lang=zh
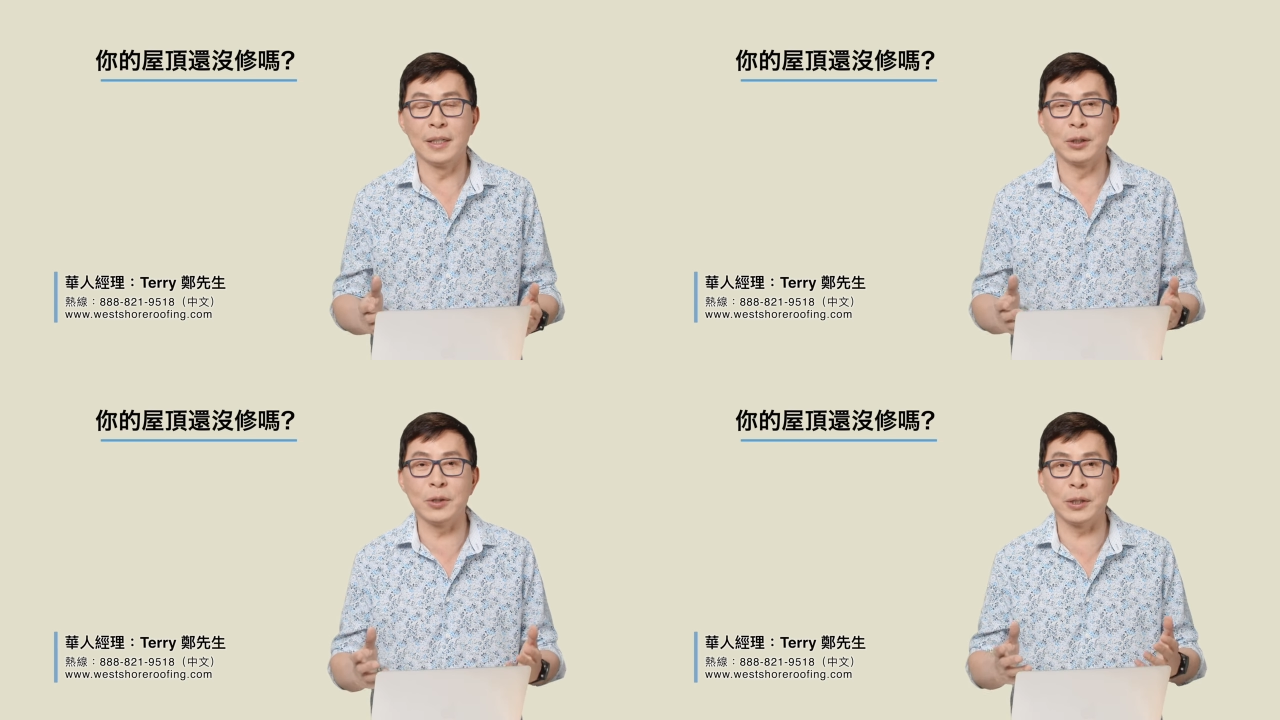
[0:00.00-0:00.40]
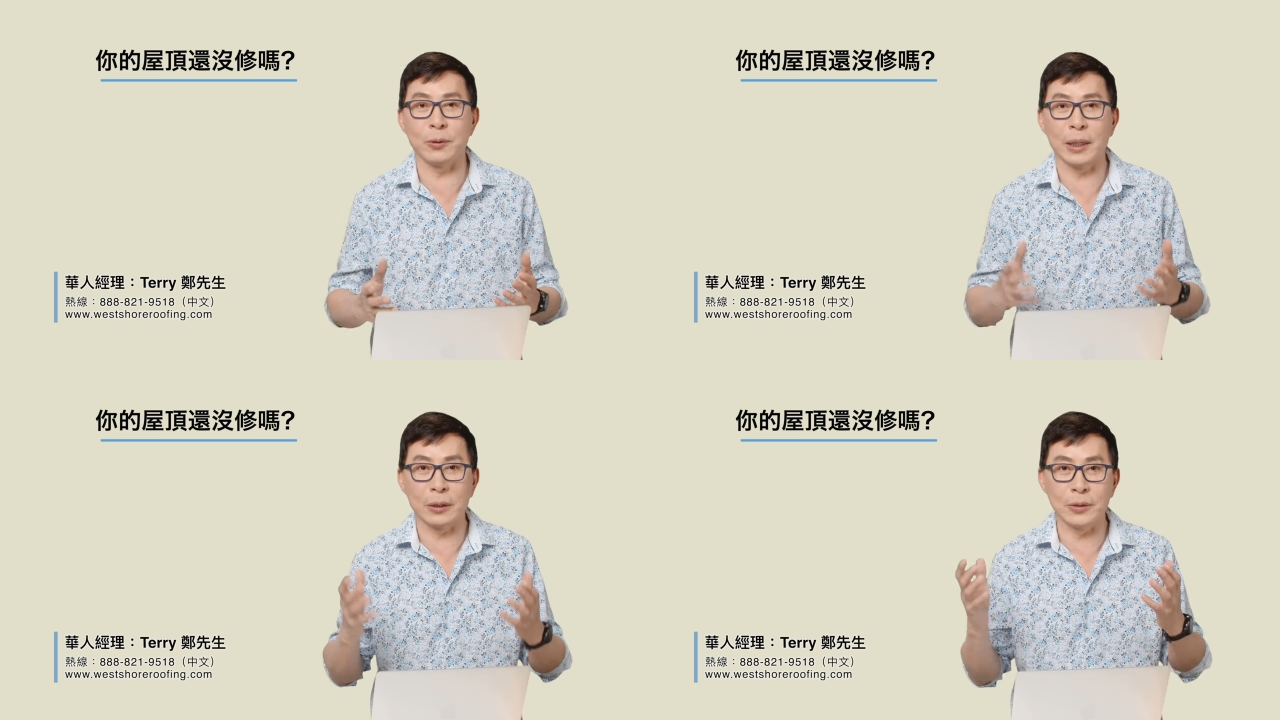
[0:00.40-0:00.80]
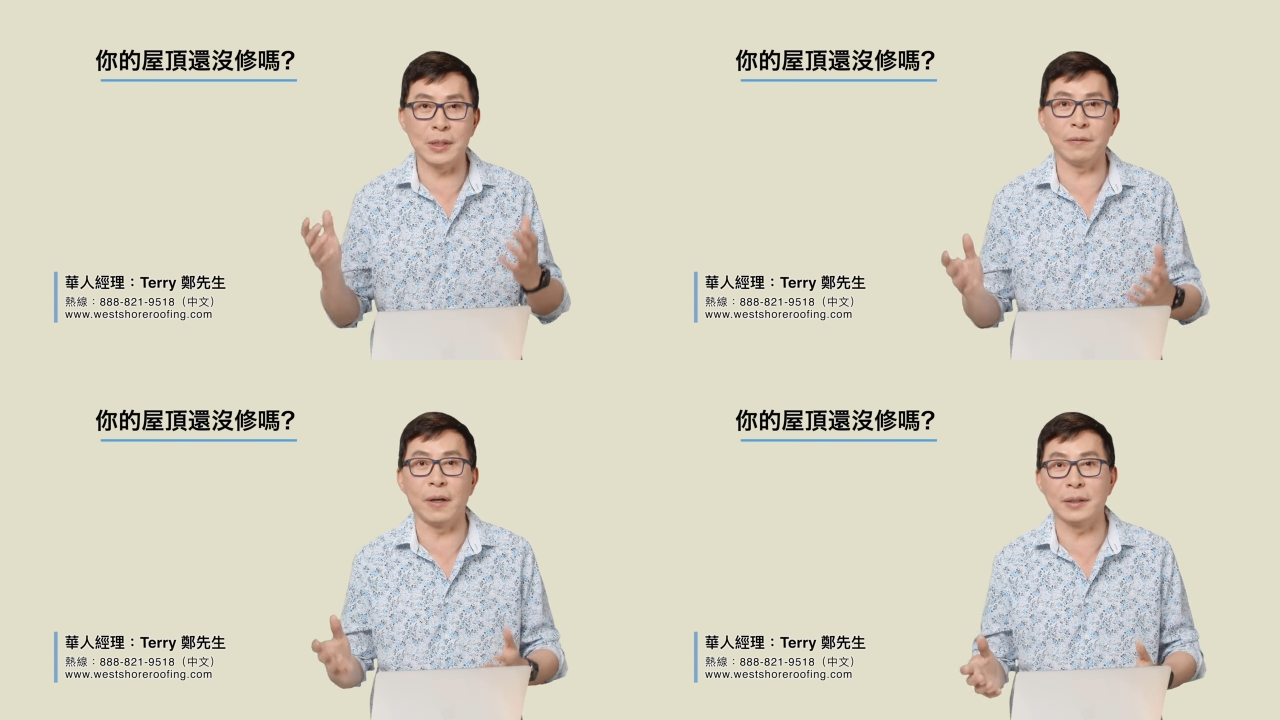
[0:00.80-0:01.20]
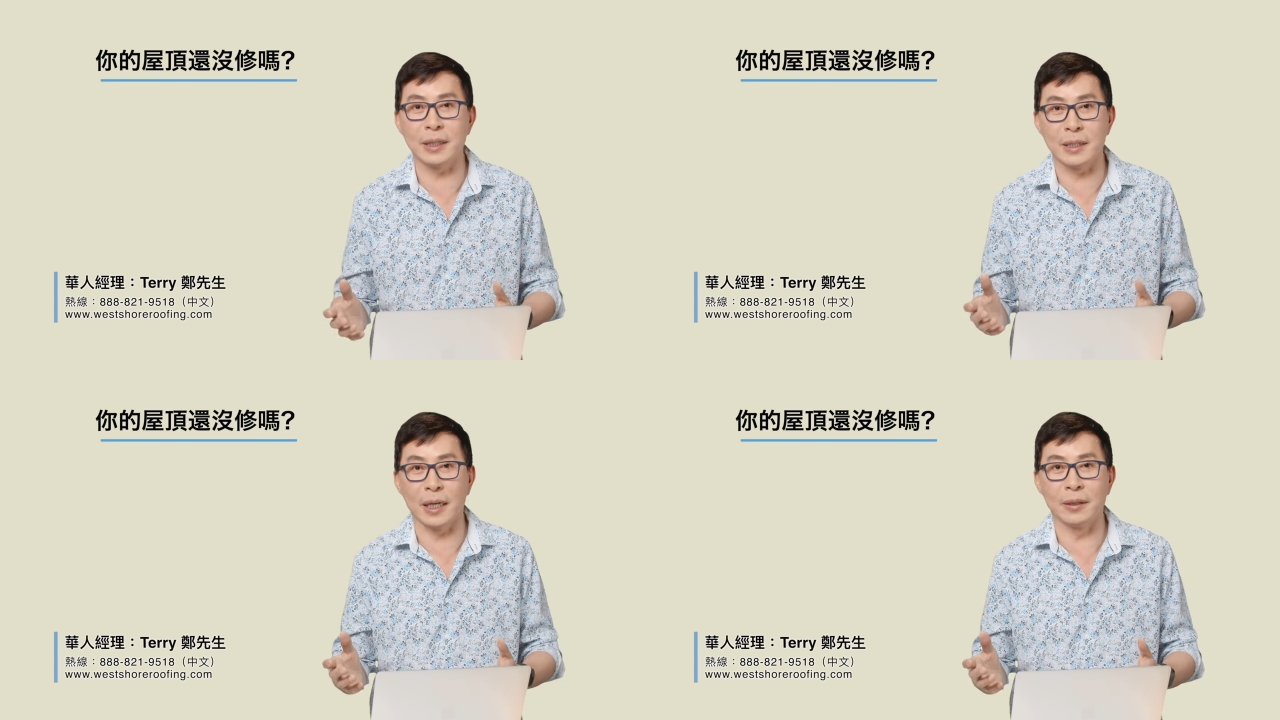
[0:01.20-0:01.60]
都喜欢投资房
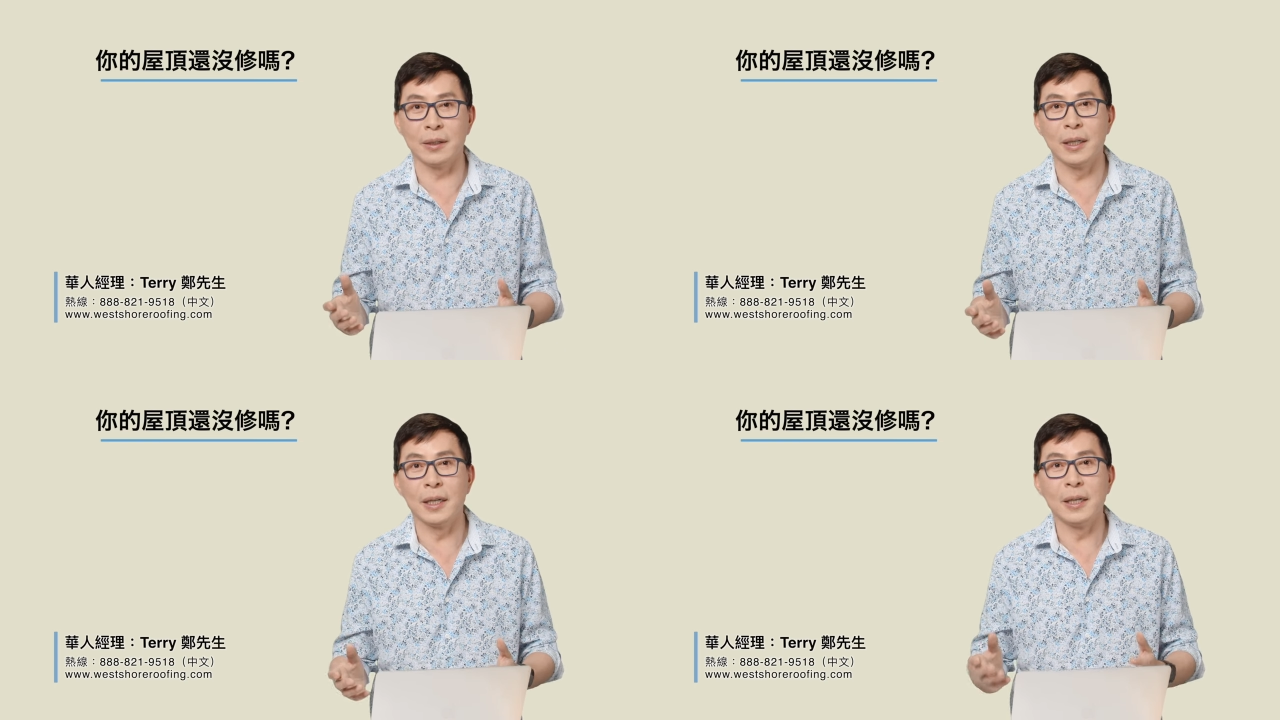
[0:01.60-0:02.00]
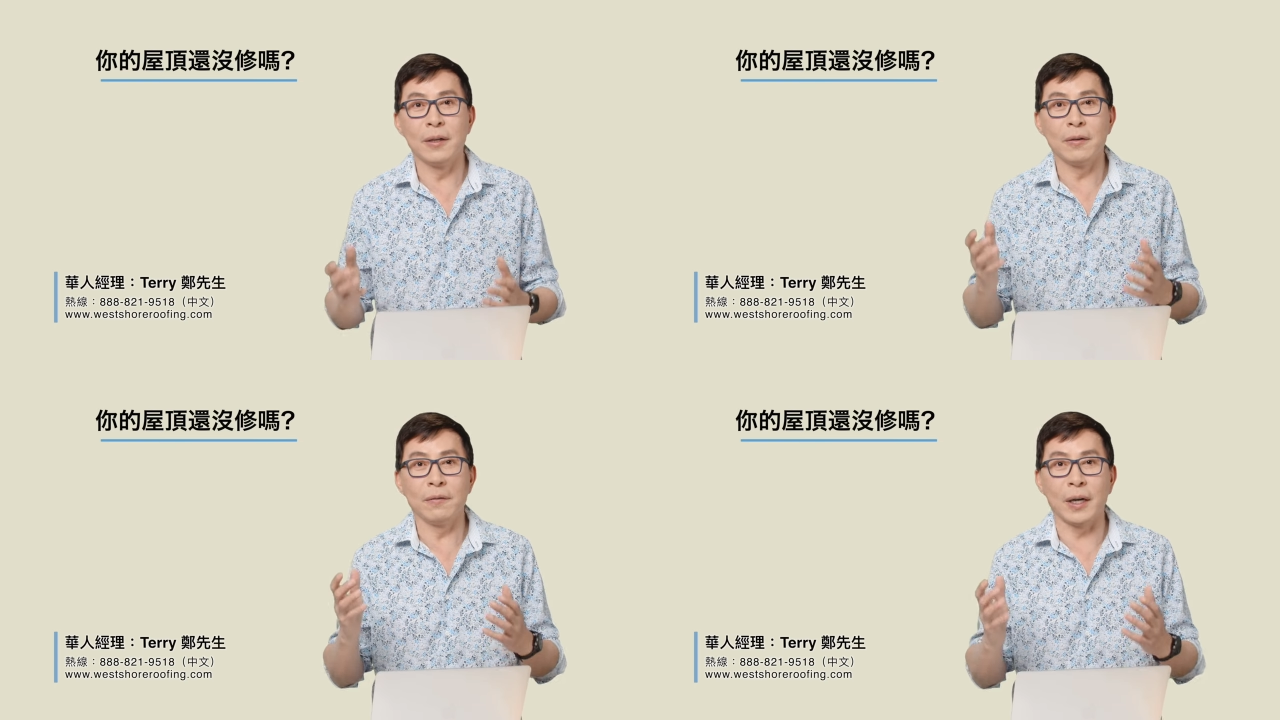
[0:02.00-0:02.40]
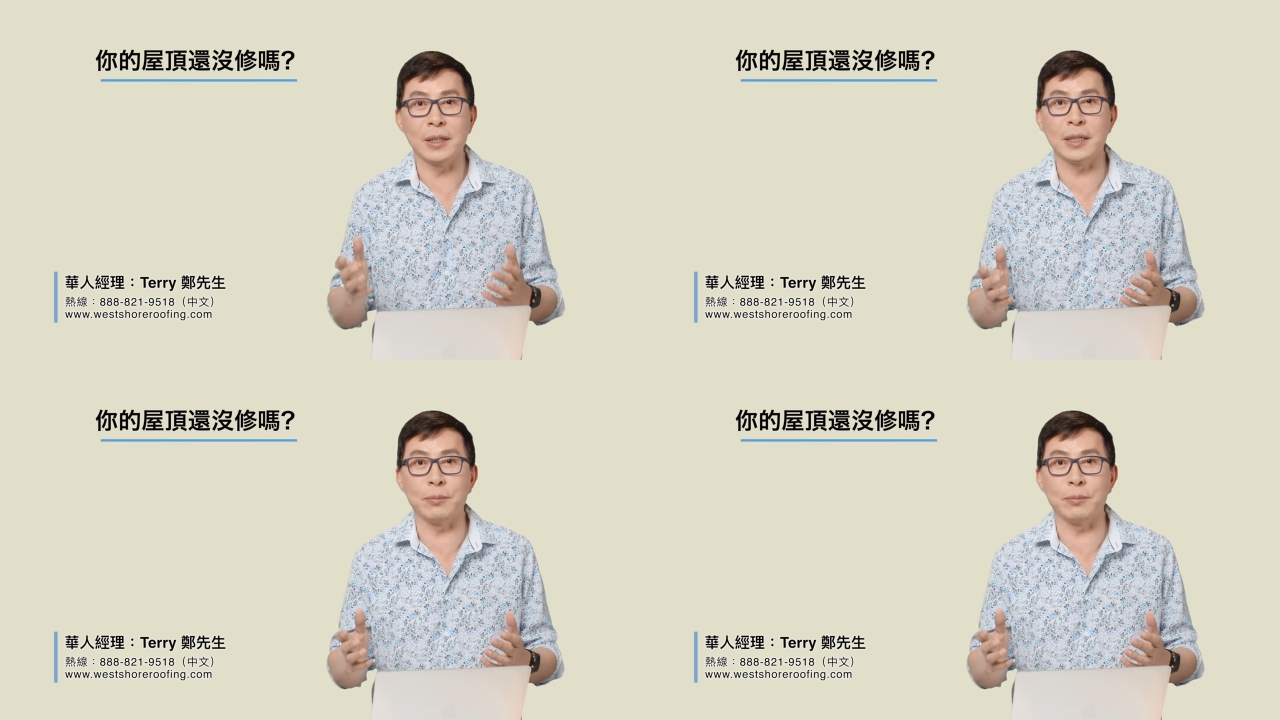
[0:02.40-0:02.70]
地产，房子